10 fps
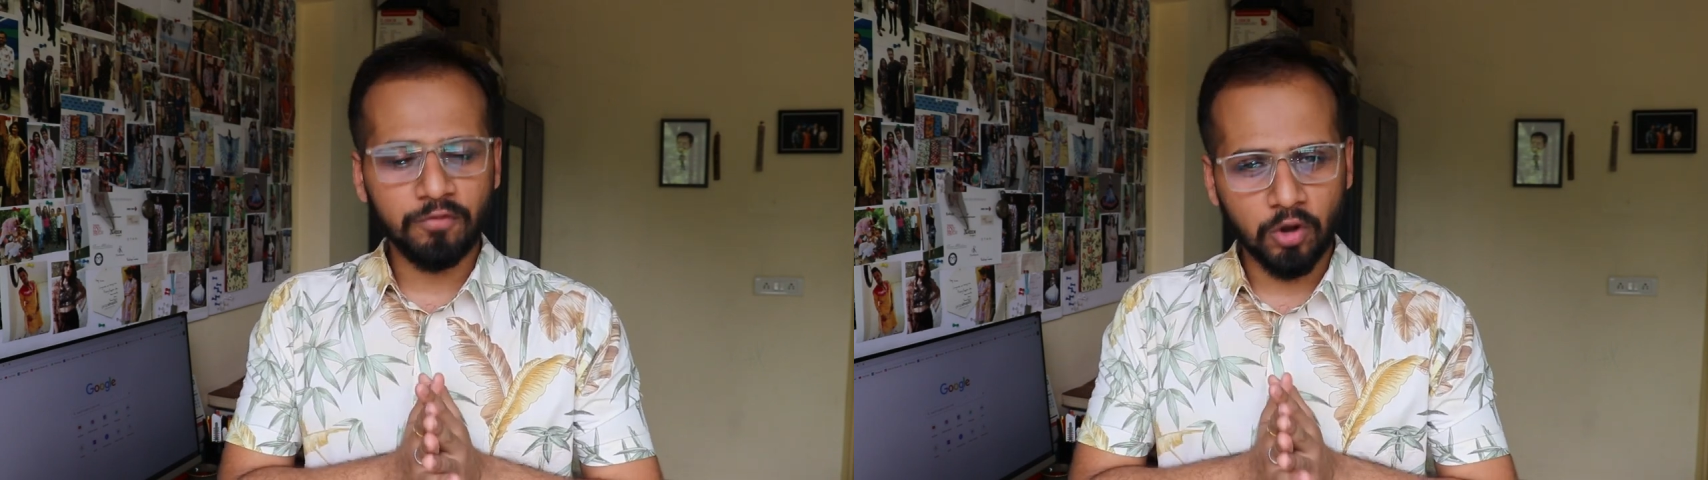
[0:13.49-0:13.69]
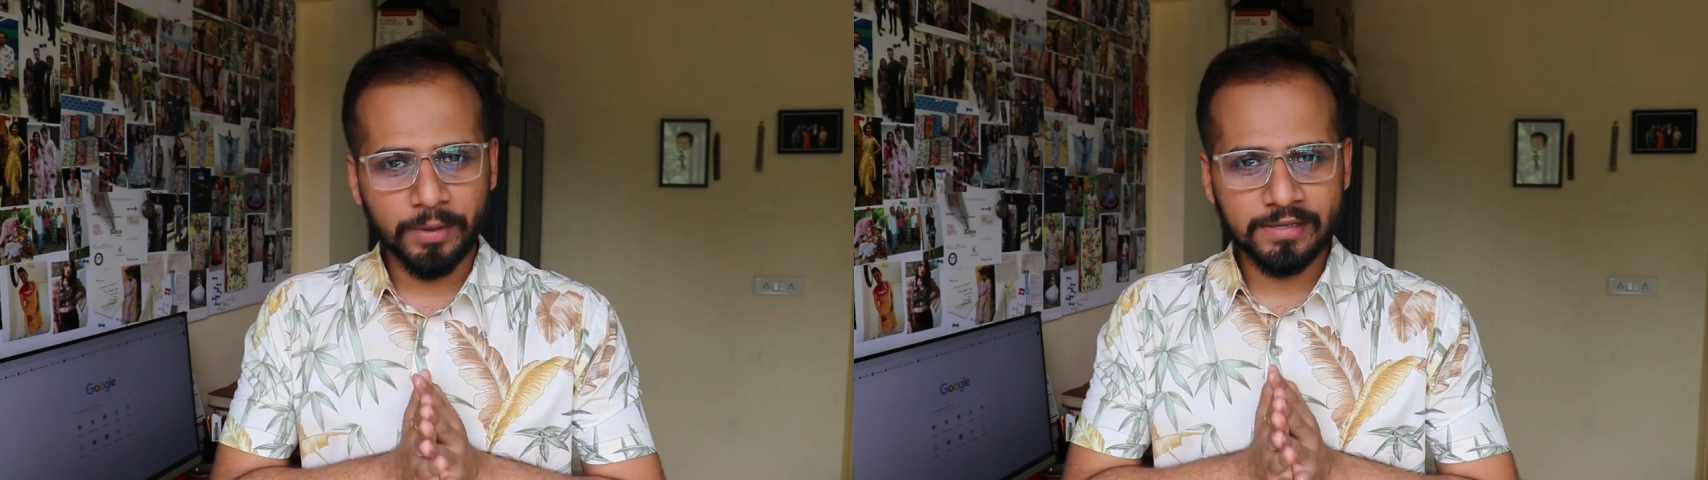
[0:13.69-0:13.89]

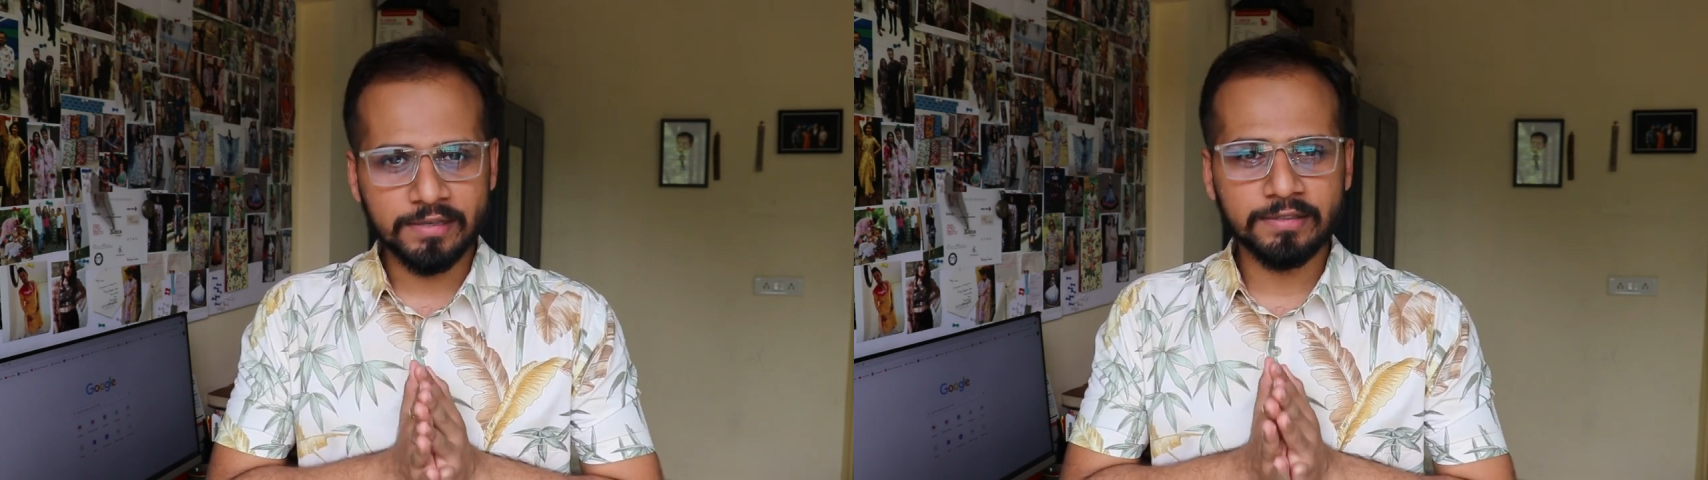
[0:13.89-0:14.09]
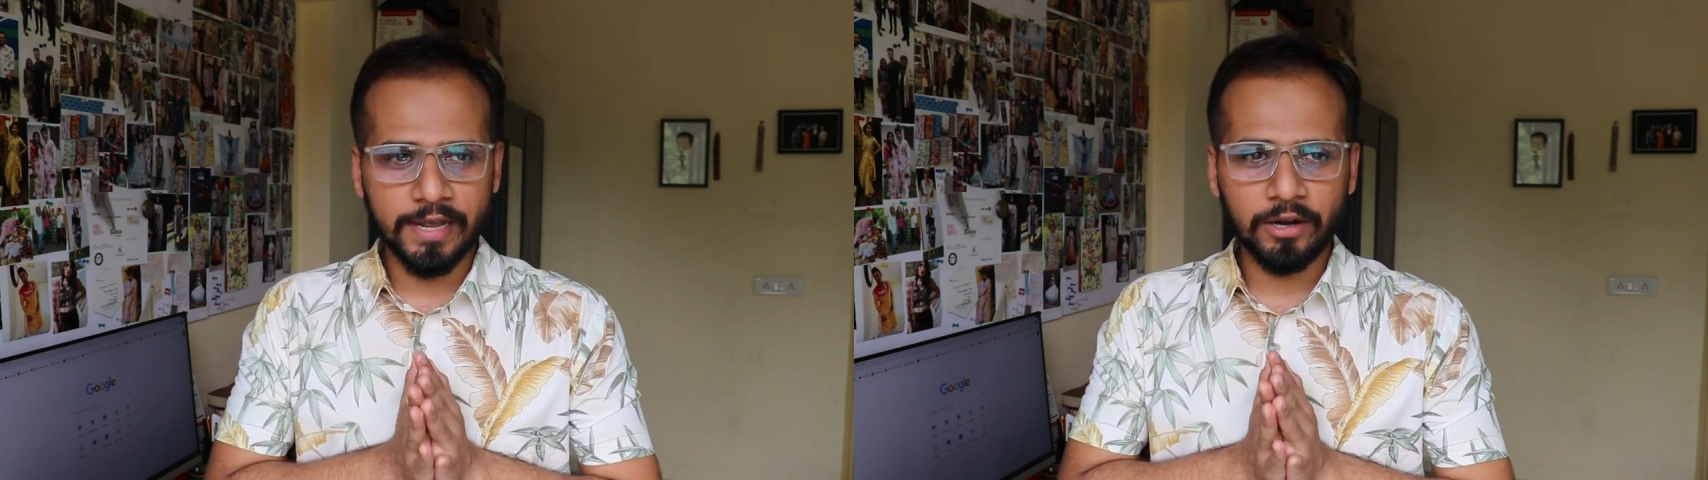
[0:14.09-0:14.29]

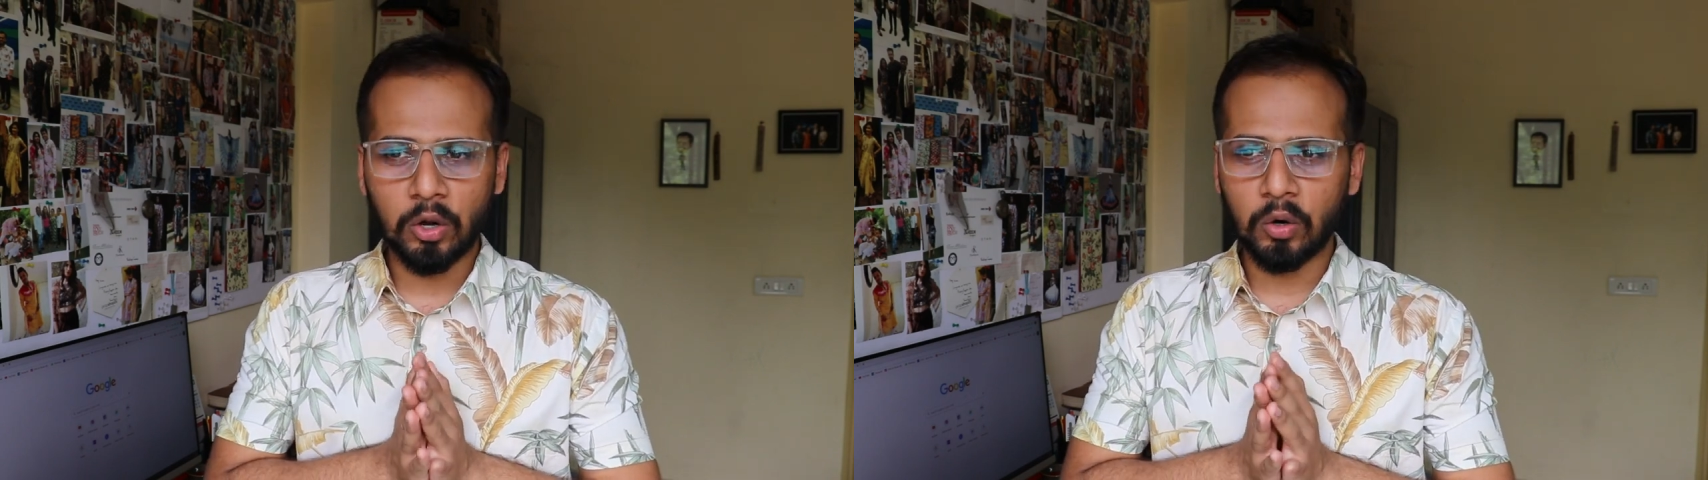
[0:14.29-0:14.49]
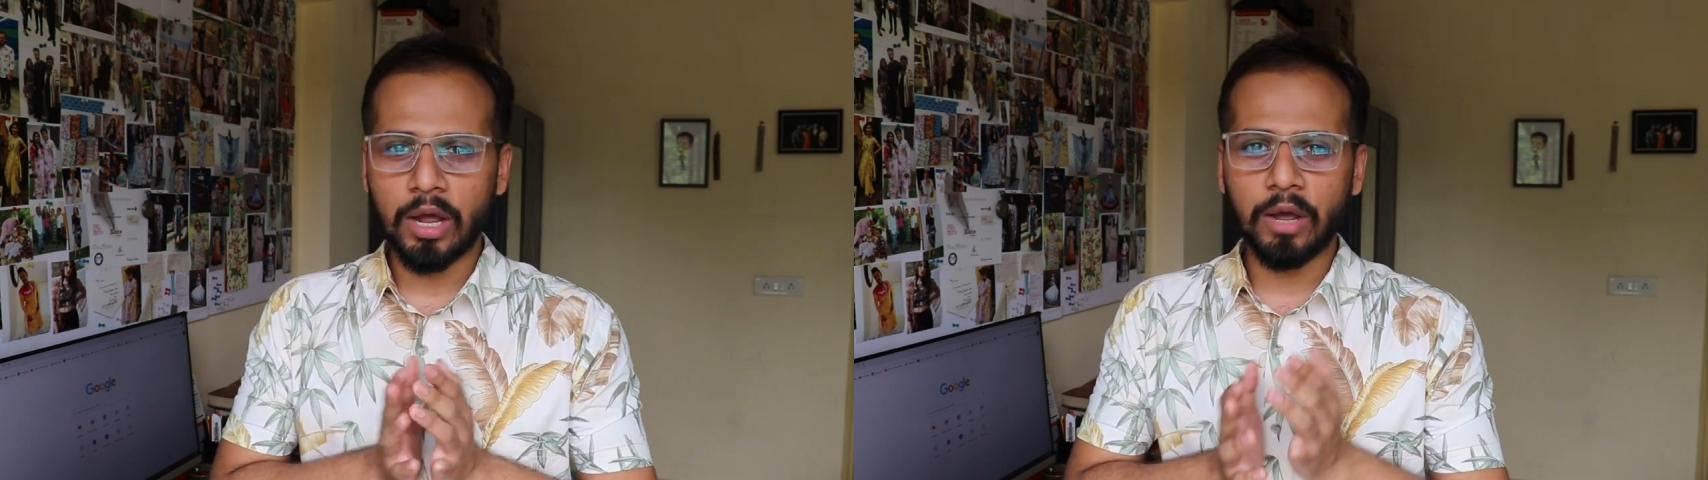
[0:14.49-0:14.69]
इन्फॉर्मेशन शेयर
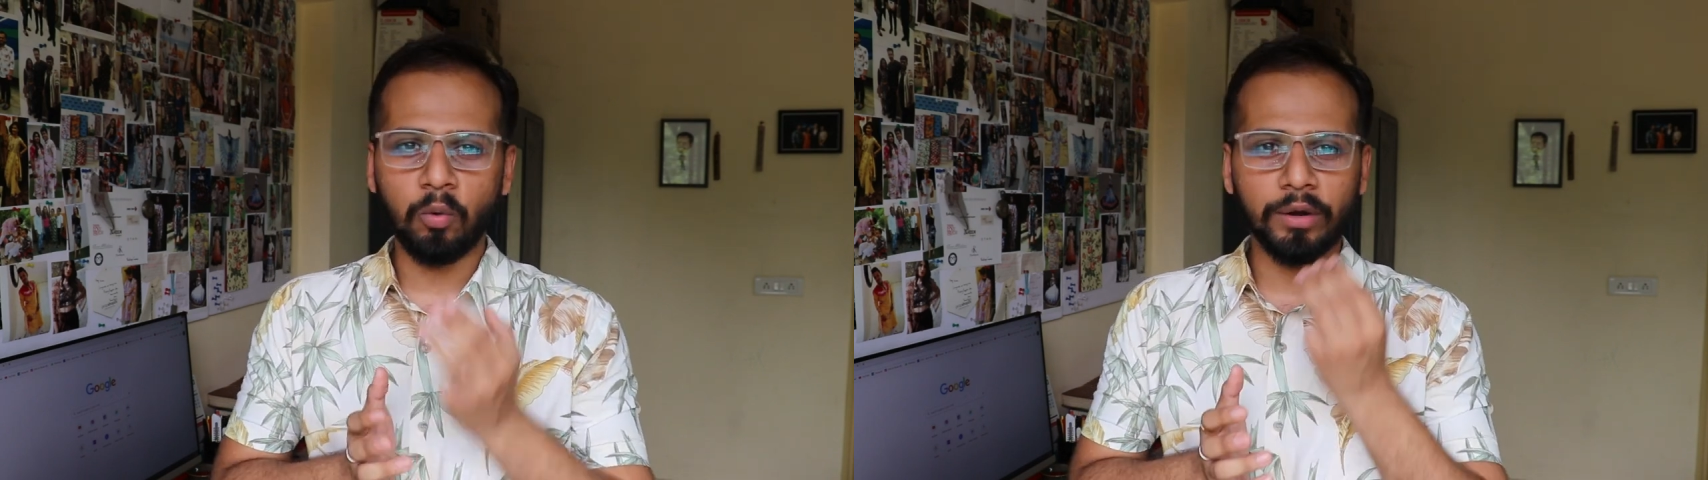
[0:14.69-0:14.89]
करूंगा